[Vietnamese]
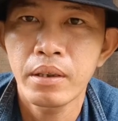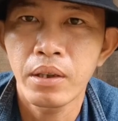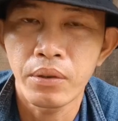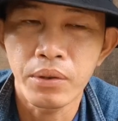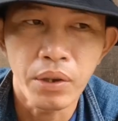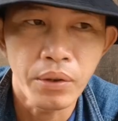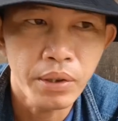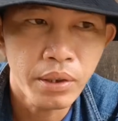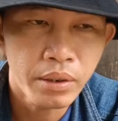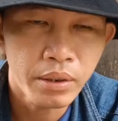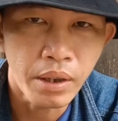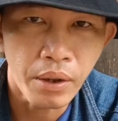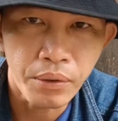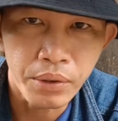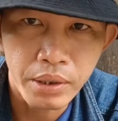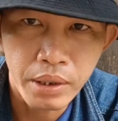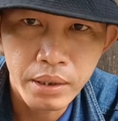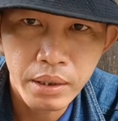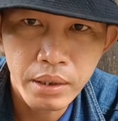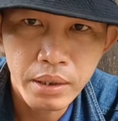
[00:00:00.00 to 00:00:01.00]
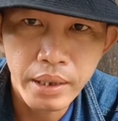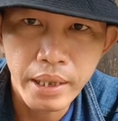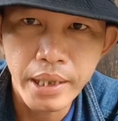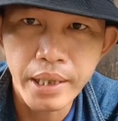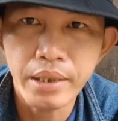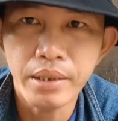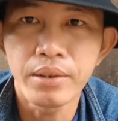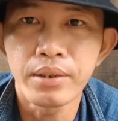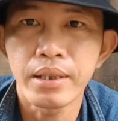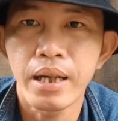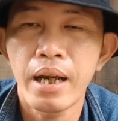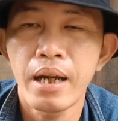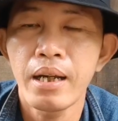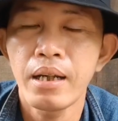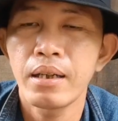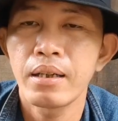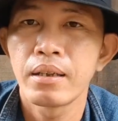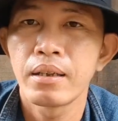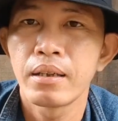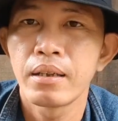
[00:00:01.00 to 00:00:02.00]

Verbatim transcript: rồi đôi đòi thưa kiện người ta